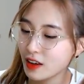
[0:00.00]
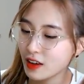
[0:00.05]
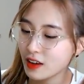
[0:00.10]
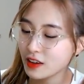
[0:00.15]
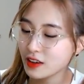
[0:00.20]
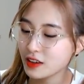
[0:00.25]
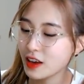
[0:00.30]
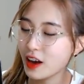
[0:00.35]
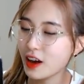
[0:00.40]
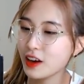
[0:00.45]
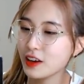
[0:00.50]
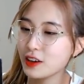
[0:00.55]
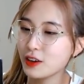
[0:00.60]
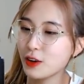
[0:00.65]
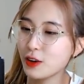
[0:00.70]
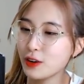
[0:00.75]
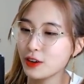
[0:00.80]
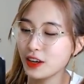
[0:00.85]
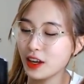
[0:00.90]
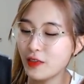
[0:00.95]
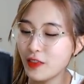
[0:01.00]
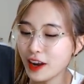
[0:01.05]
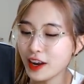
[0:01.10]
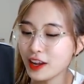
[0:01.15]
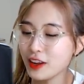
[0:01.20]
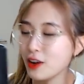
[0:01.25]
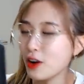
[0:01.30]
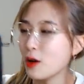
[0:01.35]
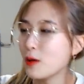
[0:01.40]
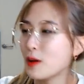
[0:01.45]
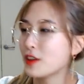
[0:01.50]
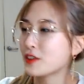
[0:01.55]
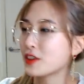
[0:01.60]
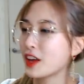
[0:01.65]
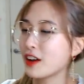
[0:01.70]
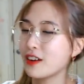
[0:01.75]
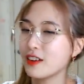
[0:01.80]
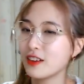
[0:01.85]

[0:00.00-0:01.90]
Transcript: 야 이거 옛날에 이런 거 아니었다 이거.